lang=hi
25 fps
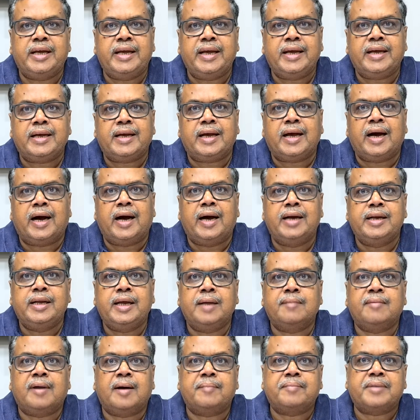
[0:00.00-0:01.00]
एक कहानी
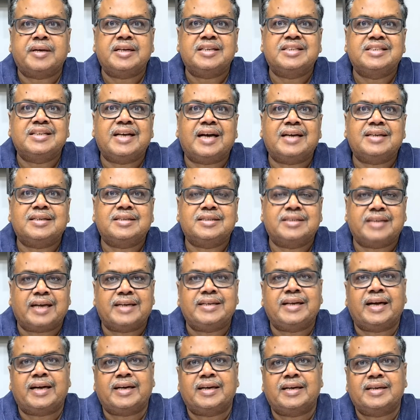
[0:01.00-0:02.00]
हम आपके साथ
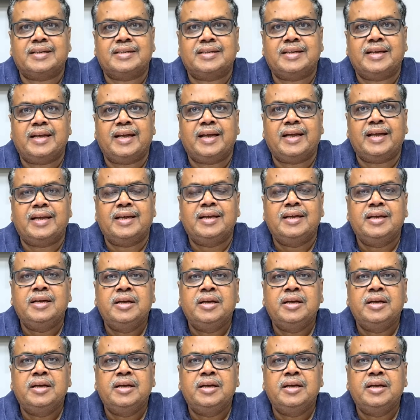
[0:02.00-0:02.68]
साझा करते हैं